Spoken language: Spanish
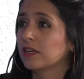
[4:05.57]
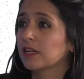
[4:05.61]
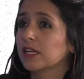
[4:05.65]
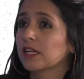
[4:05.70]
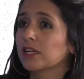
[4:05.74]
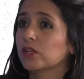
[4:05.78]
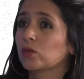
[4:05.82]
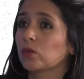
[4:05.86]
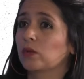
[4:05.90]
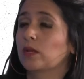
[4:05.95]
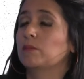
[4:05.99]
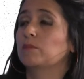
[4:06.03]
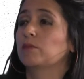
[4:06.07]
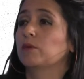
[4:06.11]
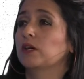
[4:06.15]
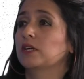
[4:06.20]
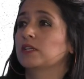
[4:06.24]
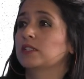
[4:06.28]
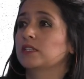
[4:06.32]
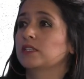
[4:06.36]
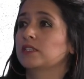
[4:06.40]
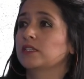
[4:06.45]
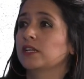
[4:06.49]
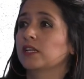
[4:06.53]
y tú le
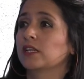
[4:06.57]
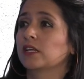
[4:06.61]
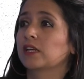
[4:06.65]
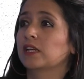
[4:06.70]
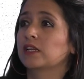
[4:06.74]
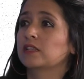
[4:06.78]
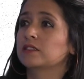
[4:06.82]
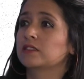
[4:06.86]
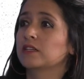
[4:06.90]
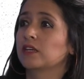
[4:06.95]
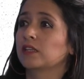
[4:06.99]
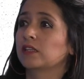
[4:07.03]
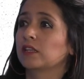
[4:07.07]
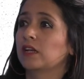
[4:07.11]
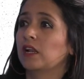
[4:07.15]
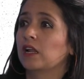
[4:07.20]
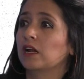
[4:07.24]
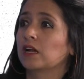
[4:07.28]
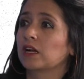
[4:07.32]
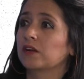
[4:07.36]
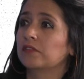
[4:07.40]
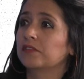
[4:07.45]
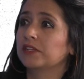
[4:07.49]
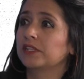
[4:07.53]
puedes decir que encienda
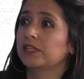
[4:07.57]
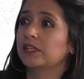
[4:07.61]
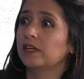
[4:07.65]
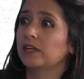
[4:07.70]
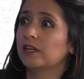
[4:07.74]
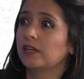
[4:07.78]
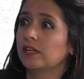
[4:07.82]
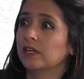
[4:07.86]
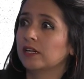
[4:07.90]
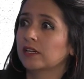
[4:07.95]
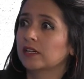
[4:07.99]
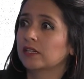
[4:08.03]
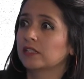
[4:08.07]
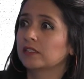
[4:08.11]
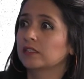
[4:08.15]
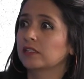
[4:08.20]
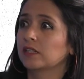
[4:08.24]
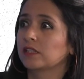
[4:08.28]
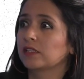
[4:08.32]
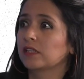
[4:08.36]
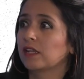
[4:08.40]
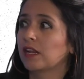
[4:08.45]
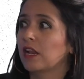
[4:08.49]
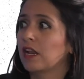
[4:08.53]
la cafetera, que
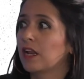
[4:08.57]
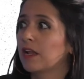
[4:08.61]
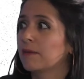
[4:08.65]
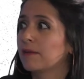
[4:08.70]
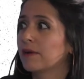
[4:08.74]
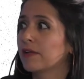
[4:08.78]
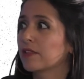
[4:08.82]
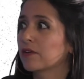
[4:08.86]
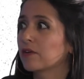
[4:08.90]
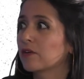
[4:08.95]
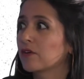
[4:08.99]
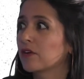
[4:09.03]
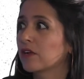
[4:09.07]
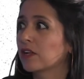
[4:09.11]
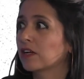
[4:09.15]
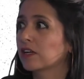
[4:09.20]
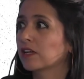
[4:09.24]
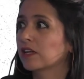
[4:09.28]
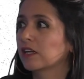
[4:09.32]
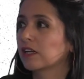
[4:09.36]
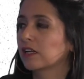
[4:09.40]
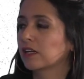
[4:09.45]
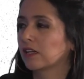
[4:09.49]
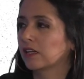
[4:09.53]
encienda la lavadora,
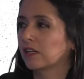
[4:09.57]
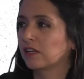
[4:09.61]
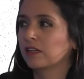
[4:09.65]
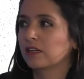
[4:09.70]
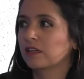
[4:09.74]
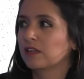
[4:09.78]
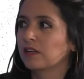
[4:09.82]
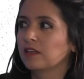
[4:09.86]
que...